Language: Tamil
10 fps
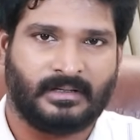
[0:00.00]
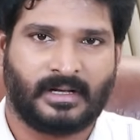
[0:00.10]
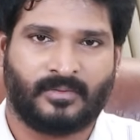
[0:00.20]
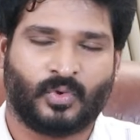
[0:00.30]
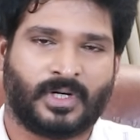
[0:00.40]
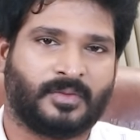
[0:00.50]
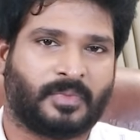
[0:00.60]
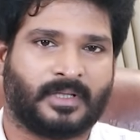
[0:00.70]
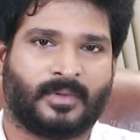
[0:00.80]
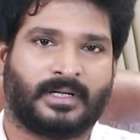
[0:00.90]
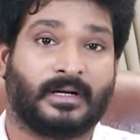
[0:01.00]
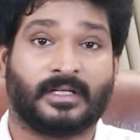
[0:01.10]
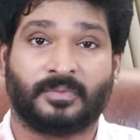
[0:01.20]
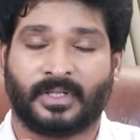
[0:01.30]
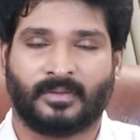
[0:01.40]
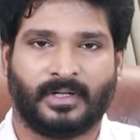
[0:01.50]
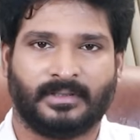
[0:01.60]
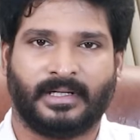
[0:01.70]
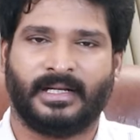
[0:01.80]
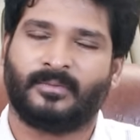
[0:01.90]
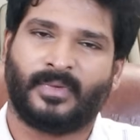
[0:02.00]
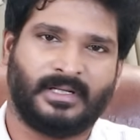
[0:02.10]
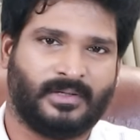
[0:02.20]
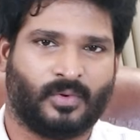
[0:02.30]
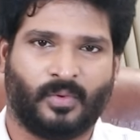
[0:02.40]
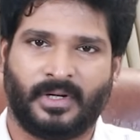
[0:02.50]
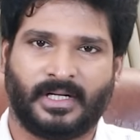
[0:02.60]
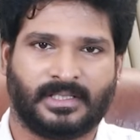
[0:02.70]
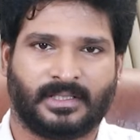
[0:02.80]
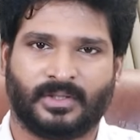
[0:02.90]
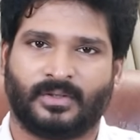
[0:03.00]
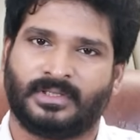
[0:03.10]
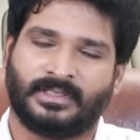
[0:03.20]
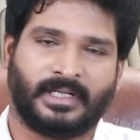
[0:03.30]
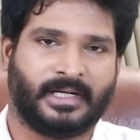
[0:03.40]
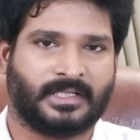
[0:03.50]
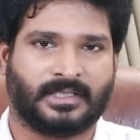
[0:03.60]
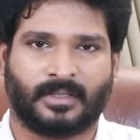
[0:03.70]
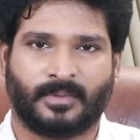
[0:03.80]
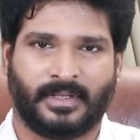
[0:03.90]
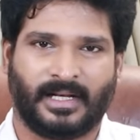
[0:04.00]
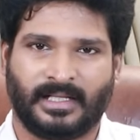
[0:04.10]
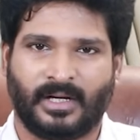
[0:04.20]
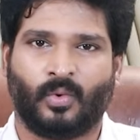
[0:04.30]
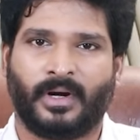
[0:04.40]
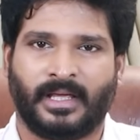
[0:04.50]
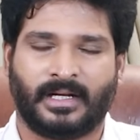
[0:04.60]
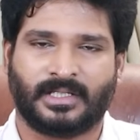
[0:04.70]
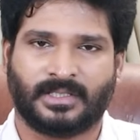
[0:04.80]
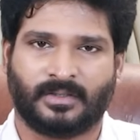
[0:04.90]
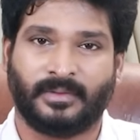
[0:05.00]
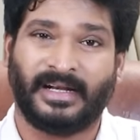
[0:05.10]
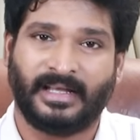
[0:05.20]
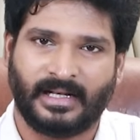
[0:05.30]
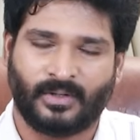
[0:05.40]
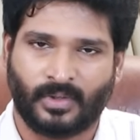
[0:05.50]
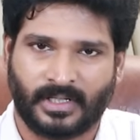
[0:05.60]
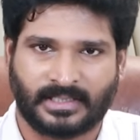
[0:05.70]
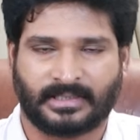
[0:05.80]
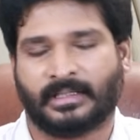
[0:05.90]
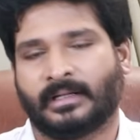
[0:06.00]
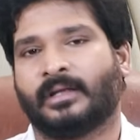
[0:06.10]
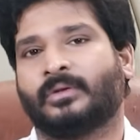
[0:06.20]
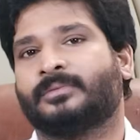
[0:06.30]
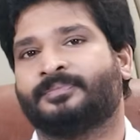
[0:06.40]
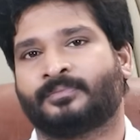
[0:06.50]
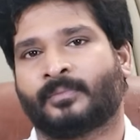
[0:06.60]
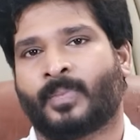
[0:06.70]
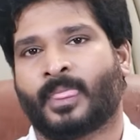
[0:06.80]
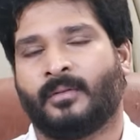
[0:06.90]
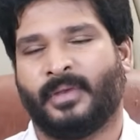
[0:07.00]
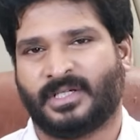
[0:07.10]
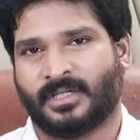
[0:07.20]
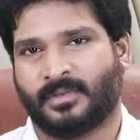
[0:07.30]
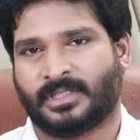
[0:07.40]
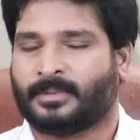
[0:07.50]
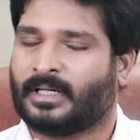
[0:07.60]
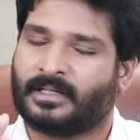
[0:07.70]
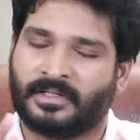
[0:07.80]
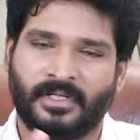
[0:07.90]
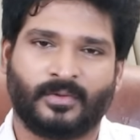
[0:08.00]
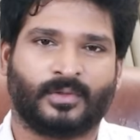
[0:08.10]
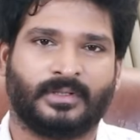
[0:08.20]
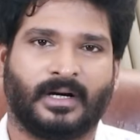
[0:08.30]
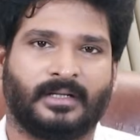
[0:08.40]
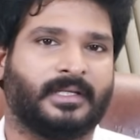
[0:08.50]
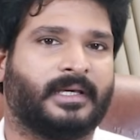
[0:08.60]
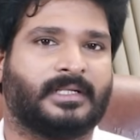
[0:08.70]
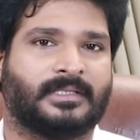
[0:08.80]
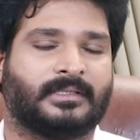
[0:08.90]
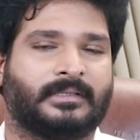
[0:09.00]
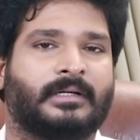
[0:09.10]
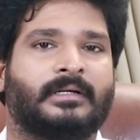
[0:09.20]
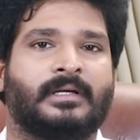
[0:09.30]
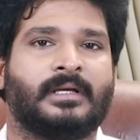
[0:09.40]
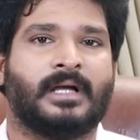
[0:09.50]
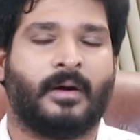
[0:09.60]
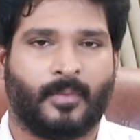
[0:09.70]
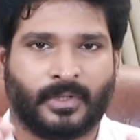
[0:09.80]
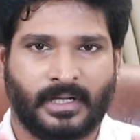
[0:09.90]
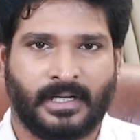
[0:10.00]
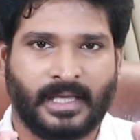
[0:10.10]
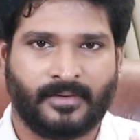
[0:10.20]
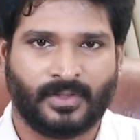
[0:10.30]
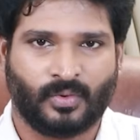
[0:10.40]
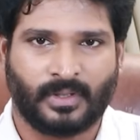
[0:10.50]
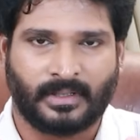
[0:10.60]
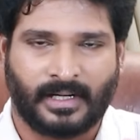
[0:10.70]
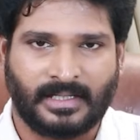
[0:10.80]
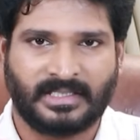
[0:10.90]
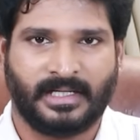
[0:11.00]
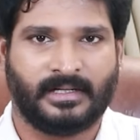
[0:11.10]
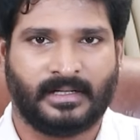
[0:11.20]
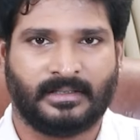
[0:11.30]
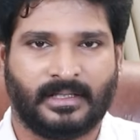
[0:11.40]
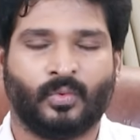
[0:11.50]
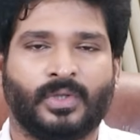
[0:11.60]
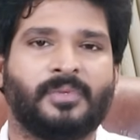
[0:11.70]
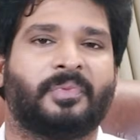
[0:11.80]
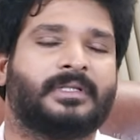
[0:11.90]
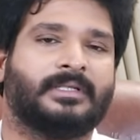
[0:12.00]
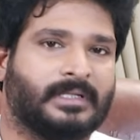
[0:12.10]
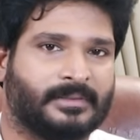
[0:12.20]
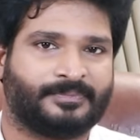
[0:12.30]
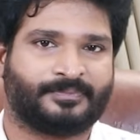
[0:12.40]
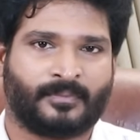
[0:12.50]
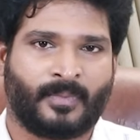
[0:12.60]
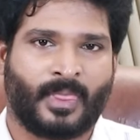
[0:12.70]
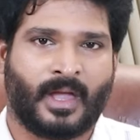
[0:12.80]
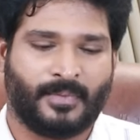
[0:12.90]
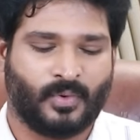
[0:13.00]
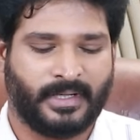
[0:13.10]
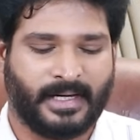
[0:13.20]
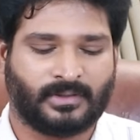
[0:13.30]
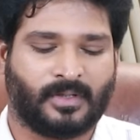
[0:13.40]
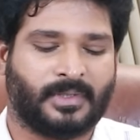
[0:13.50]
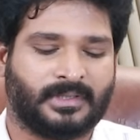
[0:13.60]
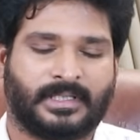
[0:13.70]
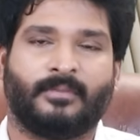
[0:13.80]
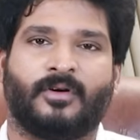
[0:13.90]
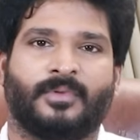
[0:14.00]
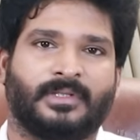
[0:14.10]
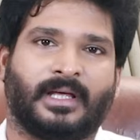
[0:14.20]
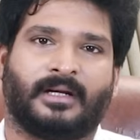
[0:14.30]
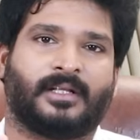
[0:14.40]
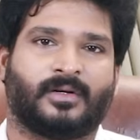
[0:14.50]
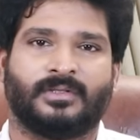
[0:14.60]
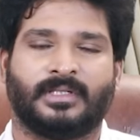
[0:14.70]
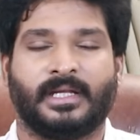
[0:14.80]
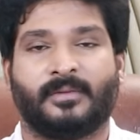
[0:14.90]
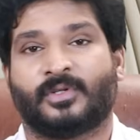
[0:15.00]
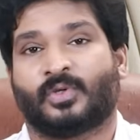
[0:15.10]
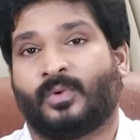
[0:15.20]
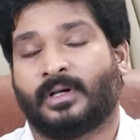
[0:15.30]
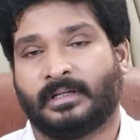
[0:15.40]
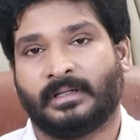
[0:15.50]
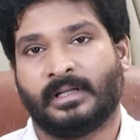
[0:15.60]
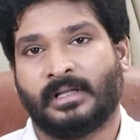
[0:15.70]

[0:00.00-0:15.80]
நான் மூணாவது பாதமாக நாலாவது பாதமானு தெரியல இந்த மாதிரி ஒவ்வொரு நட்சத்திரத்துக்கும் சித்திரை நட்சத்திரம் வந்து ஏன்னா இதெல்லாம் உடையிற நட்சத்திரம் இடையில் உள்ள நட்சத்திரங்களாக இருக்கும் மேஷம் ரிஷபத்தில் நிறைய வரும் அந்த கார்த்திகை நட்சத்திரத்தில் அப்போ முதல்ல நீங்கள் வந்து உங்கள் ராசி என்னன்றதை உறுதிப்படுத்துங்க அப்போ உங்கள் டேட் ஆஃப் பர்த் டைம் ஆஃப் பர்த் கரெக்டாக இருக்கணும் நிறைய பேர் சொல்லுவாங்க